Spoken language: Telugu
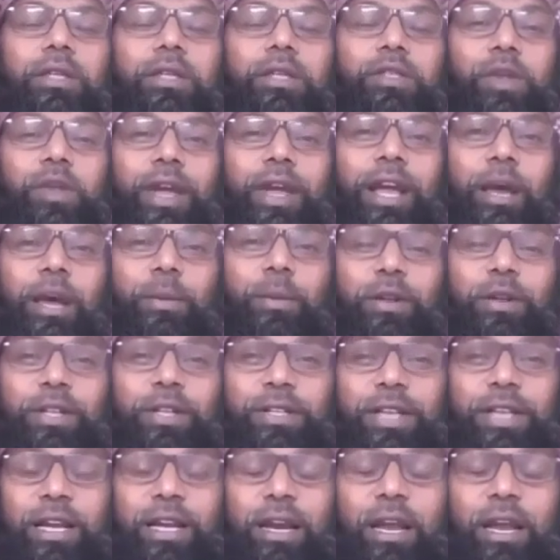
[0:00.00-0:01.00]
స్వయంగా
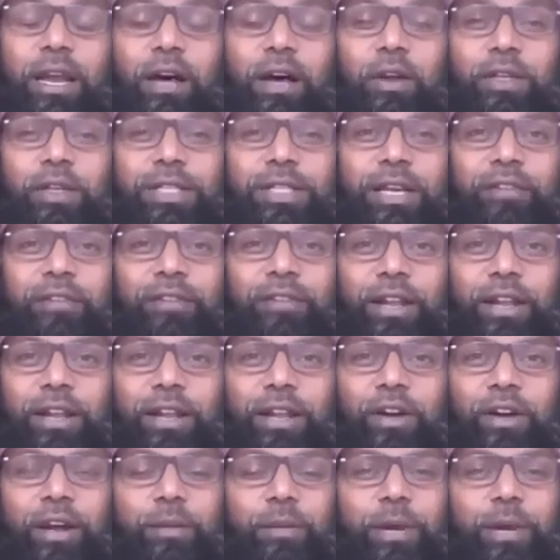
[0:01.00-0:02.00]
ప్రవక్త సల్లల్లా అలైవలం వారి
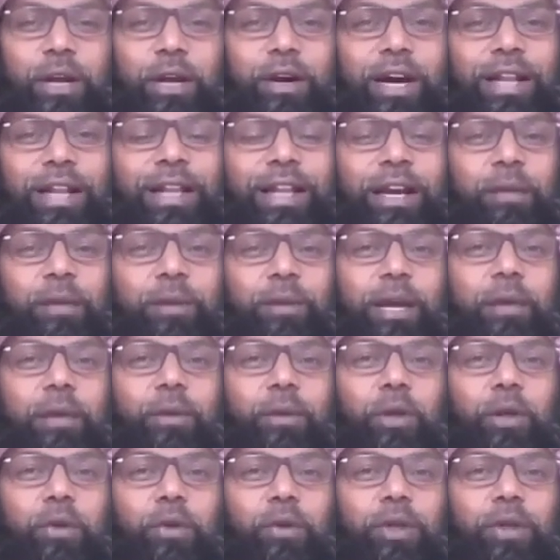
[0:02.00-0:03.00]
ద్వారా మనకు ఆధారం
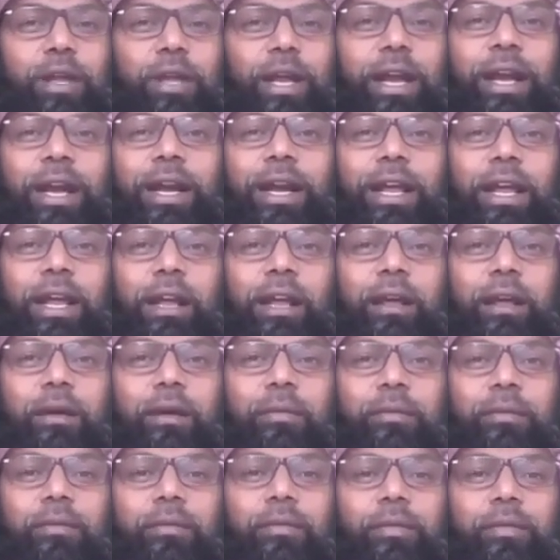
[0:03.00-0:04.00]
కనబడుతుంది ఏంటి
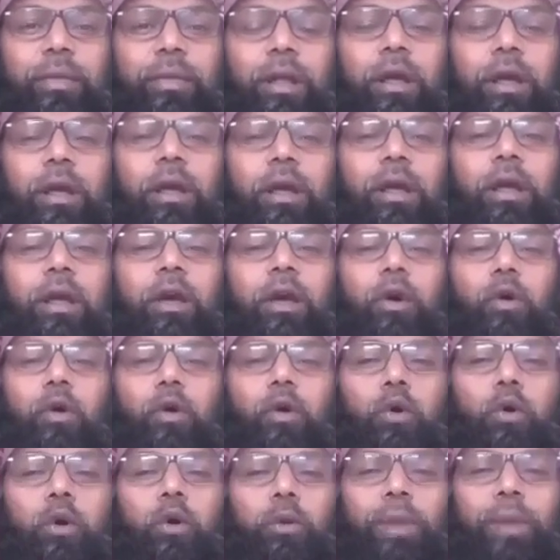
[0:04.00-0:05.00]

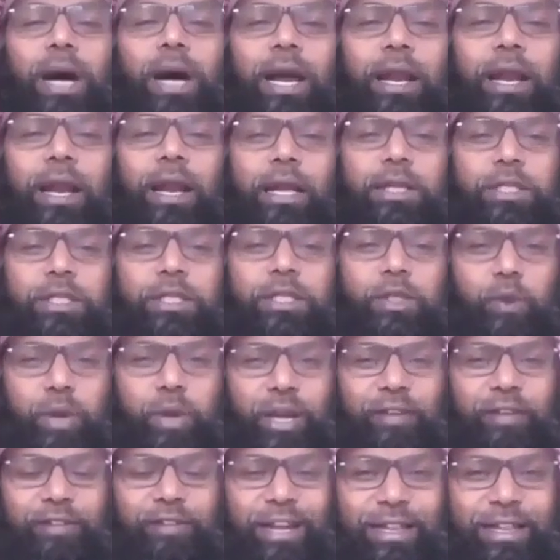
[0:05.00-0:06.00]
కుర్బానీ
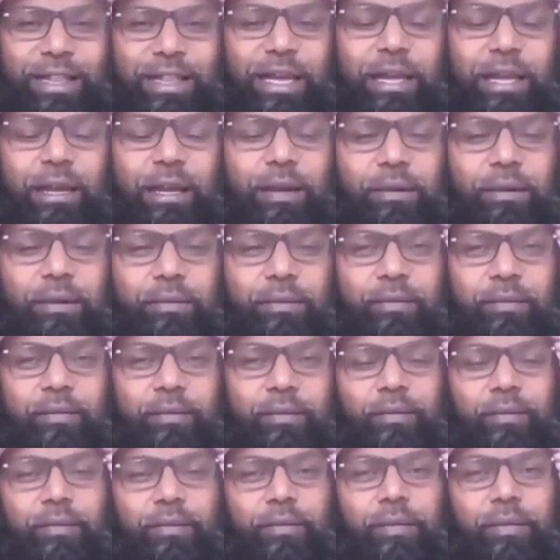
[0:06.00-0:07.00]
ఇస్తున్న వ్యక్తి
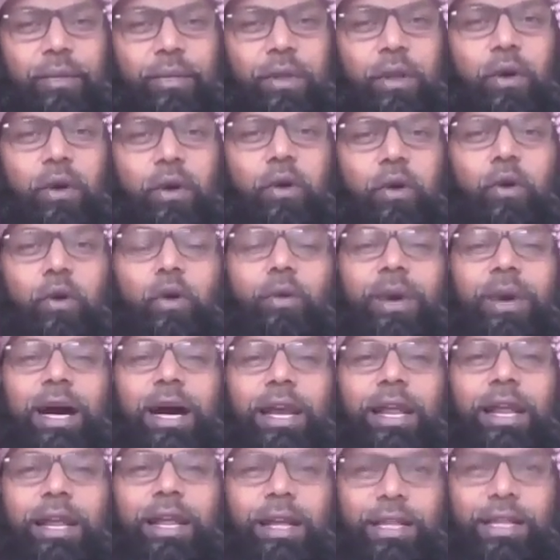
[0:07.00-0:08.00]

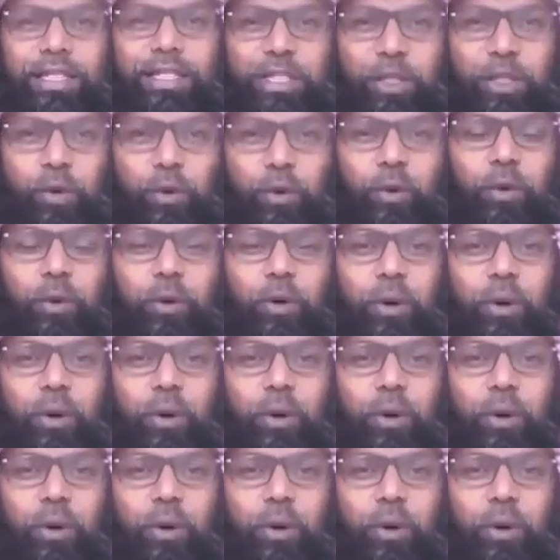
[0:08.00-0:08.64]
కుర్బానీ ఇస్తూ